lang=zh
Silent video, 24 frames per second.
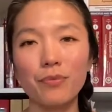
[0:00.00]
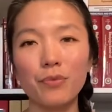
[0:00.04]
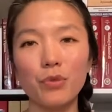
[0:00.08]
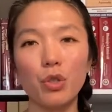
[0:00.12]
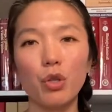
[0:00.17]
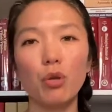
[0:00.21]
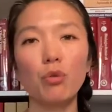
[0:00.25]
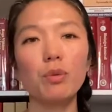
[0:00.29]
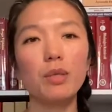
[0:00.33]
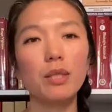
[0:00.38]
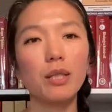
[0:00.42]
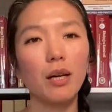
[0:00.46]

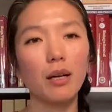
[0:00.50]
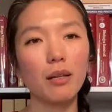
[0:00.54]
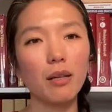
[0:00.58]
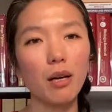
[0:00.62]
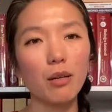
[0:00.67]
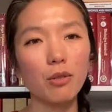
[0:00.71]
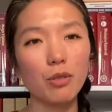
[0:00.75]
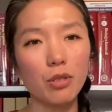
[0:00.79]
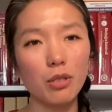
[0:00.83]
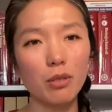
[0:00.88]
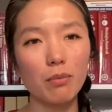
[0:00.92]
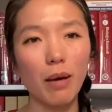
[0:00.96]
你用草
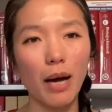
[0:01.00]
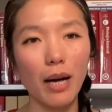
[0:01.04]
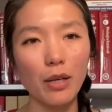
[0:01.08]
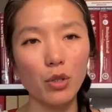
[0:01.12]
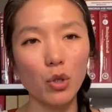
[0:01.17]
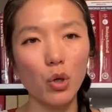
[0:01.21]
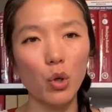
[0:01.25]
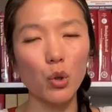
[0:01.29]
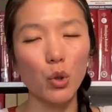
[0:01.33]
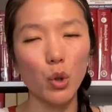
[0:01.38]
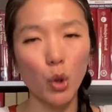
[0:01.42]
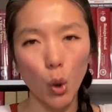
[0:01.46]
药芝麻
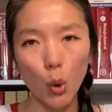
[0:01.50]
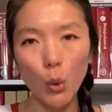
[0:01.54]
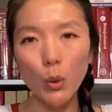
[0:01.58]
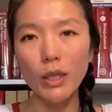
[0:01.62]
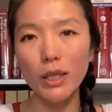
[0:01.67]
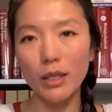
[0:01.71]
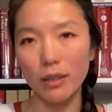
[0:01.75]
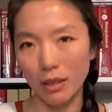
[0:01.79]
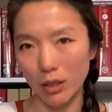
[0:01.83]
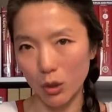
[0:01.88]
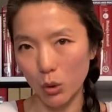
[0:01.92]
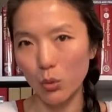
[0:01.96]
油有
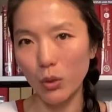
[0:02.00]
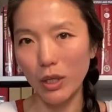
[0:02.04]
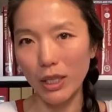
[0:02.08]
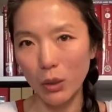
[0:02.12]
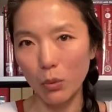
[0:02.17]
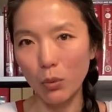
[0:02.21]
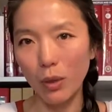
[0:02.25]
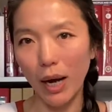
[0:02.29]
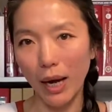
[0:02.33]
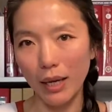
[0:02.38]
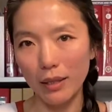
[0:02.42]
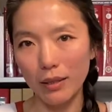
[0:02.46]
可能会
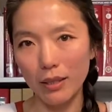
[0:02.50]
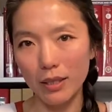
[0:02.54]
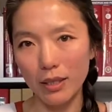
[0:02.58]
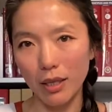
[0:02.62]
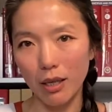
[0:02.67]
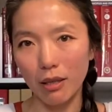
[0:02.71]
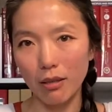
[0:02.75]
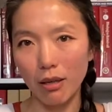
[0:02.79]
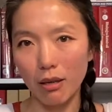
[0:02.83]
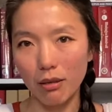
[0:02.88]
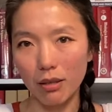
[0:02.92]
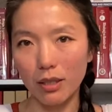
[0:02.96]
因为它的
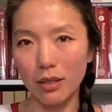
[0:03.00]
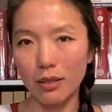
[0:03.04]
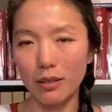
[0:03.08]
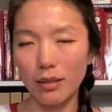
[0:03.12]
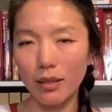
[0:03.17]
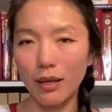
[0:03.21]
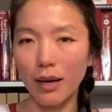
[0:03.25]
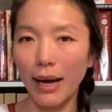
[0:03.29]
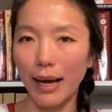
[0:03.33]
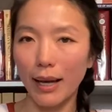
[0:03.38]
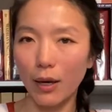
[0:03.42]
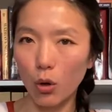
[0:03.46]
草药可
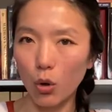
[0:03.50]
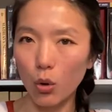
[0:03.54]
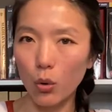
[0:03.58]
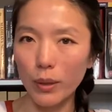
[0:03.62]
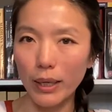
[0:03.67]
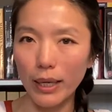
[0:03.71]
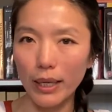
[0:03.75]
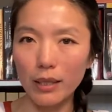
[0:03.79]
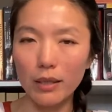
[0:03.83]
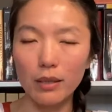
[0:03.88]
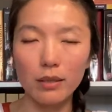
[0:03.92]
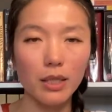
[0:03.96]
能还
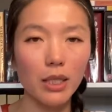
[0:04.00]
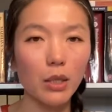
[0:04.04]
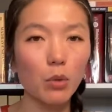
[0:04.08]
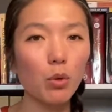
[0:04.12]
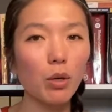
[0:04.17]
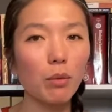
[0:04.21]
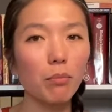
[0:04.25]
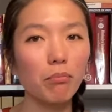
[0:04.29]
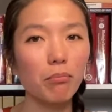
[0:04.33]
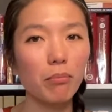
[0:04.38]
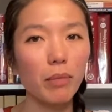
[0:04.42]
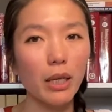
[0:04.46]
OK，可是因
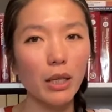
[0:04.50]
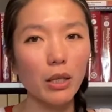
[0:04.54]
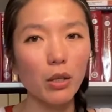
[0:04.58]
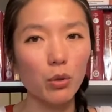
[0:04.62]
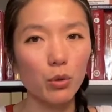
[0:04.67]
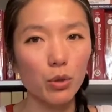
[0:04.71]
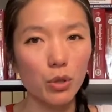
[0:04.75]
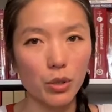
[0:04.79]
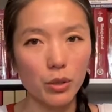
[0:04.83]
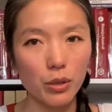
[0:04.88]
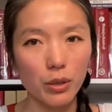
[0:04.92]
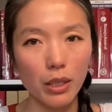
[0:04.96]
为没
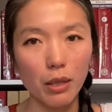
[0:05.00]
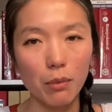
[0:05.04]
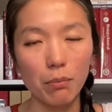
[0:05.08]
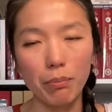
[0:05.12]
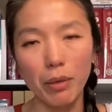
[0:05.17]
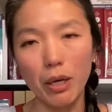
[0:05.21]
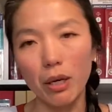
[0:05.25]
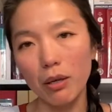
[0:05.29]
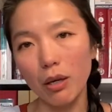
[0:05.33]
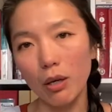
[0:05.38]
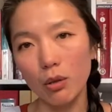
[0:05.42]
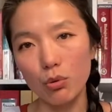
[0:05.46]
有实验
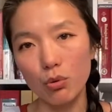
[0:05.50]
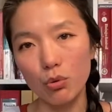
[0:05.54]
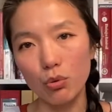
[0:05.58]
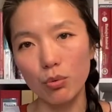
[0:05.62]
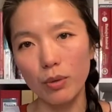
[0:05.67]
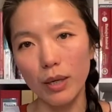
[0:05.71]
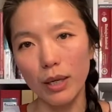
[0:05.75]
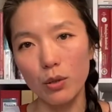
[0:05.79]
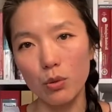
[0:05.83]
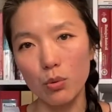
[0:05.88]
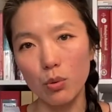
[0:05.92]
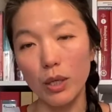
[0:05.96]
报告
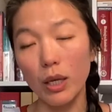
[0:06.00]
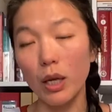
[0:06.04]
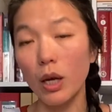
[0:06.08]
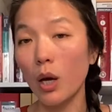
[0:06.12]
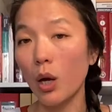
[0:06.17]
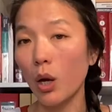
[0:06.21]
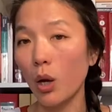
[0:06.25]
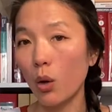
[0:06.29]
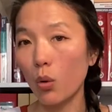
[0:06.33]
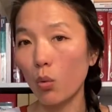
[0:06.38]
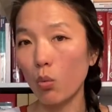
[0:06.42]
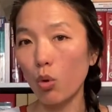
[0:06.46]
出来，所以
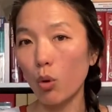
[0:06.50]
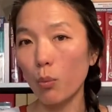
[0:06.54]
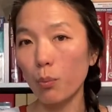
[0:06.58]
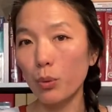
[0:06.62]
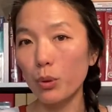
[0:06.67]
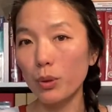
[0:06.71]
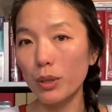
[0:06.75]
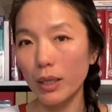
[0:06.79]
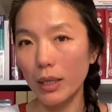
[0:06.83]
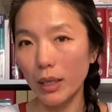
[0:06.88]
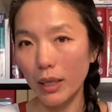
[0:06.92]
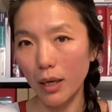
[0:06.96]
我
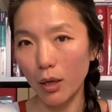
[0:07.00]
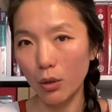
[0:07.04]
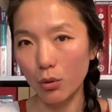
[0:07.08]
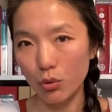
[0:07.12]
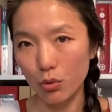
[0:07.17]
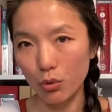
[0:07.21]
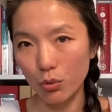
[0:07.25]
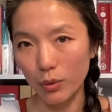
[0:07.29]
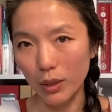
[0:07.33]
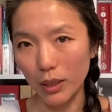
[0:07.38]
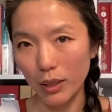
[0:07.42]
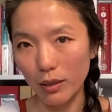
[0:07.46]
不能告
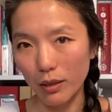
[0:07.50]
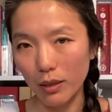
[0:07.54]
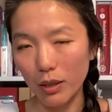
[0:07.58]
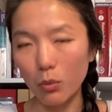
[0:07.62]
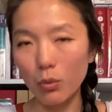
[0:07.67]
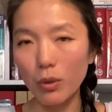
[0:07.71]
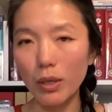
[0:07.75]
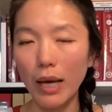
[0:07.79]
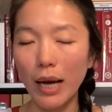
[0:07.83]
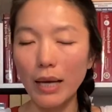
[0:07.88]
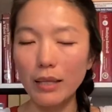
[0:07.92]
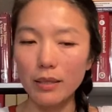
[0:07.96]
诉你，
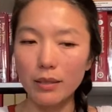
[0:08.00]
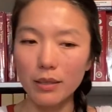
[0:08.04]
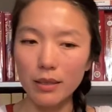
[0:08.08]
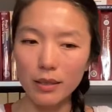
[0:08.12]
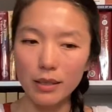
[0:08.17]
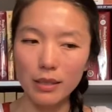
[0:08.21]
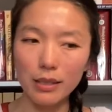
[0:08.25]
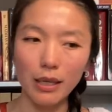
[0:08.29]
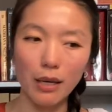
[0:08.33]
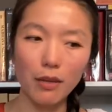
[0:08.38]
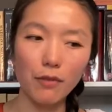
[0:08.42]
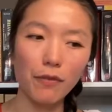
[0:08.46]
因为它的这
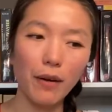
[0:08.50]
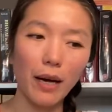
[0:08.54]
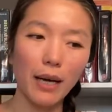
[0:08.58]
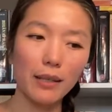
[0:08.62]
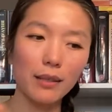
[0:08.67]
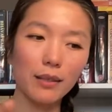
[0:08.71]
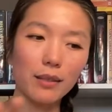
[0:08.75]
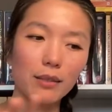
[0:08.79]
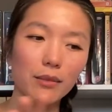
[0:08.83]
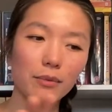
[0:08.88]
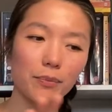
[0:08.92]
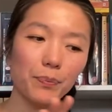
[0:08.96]
个讲
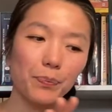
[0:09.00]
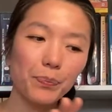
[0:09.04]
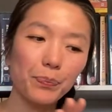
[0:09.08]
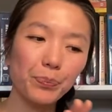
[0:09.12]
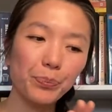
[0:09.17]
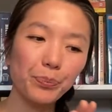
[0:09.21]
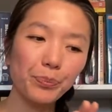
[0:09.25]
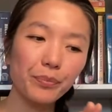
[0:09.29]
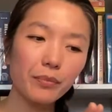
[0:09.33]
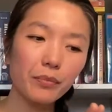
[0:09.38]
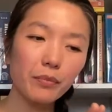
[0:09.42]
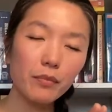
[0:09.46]
法跟
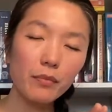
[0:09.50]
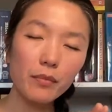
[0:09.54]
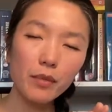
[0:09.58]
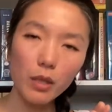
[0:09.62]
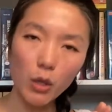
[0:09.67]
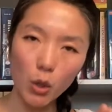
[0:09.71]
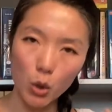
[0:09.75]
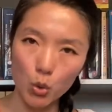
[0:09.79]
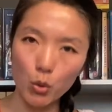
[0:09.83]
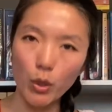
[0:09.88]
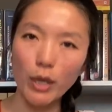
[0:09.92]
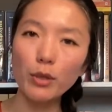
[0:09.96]

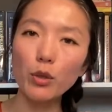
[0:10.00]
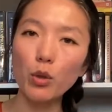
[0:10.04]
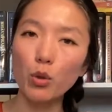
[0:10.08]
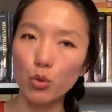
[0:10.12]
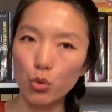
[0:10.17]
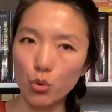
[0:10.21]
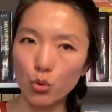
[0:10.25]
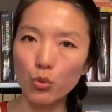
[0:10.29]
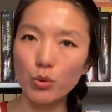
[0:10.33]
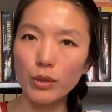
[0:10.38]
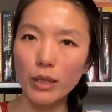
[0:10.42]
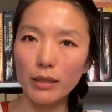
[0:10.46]
传
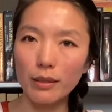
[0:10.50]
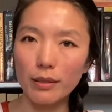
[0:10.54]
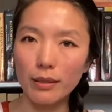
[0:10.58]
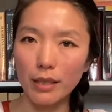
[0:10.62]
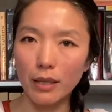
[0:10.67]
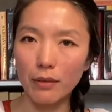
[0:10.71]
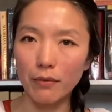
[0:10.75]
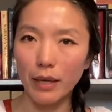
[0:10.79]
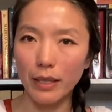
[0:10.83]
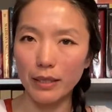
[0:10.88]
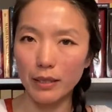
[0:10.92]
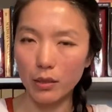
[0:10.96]
统书上的
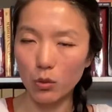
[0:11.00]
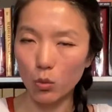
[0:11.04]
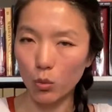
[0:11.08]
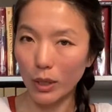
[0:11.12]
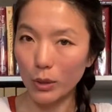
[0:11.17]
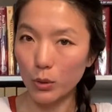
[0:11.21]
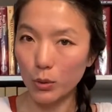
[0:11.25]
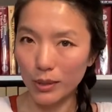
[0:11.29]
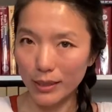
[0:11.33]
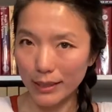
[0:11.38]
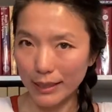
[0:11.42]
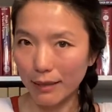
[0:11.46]
讲法是
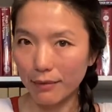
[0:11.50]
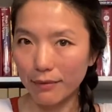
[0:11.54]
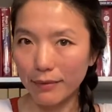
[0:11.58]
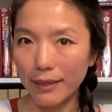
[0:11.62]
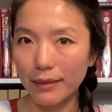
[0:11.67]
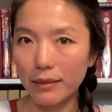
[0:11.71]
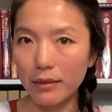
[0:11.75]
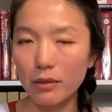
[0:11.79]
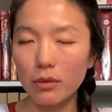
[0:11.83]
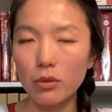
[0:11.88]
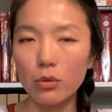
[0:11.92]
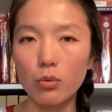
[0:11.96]
完全相
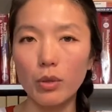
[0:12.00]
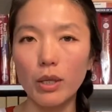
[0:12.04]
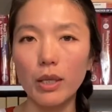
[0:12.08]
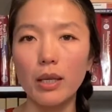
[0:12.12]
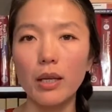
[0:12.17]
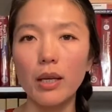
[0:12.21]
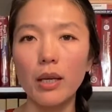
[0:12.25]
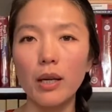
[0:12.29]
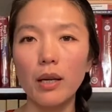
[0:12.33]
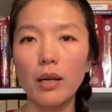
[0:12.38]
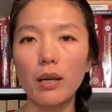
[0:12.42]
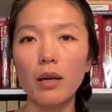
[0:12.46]
反的，所
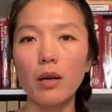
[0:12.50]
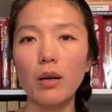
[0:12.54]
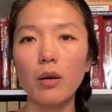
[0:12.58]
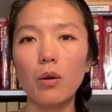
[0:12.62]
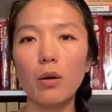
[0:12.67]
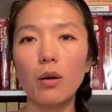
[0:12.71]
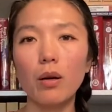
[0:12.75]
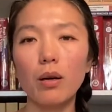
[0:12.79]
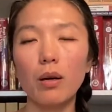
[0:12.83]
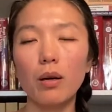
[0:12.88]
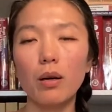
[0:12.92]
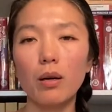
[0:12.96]
以
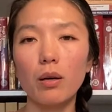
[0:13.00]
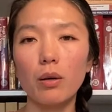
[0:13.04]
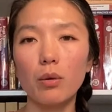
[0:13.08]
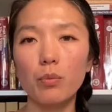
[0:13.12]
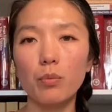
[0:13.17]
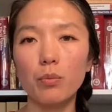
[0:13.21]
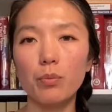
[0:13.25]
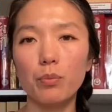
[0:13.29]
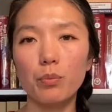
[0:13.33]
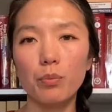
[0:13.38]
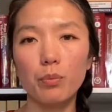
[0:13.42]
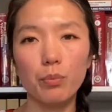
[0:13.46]

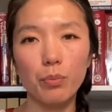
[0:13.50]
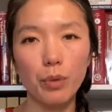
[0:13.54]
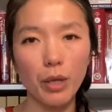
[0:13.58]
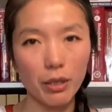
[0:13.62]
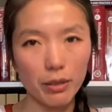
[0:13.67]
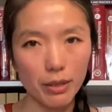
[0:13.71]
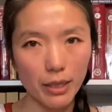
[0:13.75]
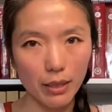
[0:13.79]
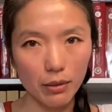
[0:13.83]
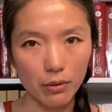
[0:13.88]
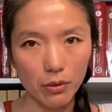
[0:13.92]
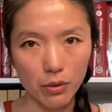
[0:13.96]
呃不
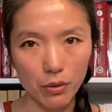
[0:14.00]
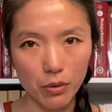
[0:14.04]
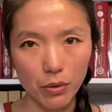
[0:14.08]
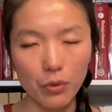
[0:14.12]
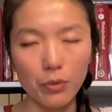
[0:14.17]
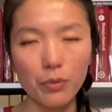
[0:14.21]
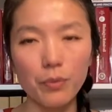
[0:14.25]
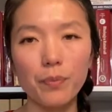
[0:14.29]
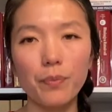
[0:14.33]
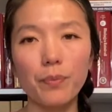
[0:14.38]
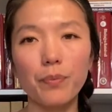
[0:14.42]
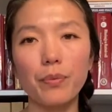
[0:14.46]
要这样子
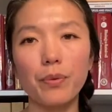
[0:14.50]
用。